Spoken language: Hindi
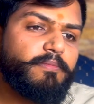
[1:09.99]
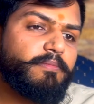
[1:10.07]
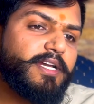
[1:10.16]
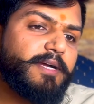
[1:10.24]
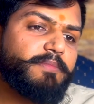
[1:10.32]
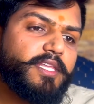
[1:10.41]

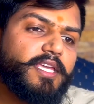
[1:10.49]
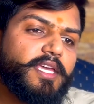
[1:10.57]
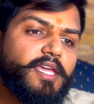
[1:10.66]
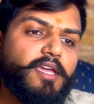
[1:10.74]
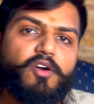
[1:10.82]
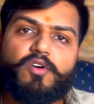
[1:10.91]
प्राप्त की
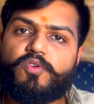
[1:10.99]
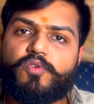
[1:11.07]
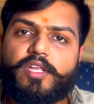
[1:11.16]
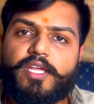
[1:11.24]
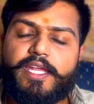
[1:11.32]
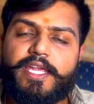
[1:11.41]
है और
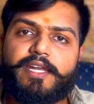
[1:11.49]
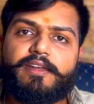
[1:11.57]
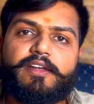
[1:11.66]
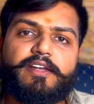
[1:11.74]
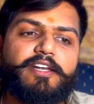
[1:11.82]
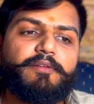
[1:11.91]
उनके
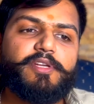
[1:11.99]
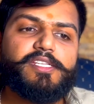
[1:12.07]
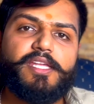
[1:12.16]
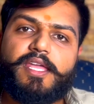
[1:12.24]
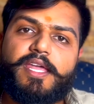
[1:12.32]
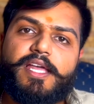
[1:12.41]
800 में
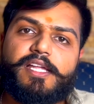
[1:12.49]
से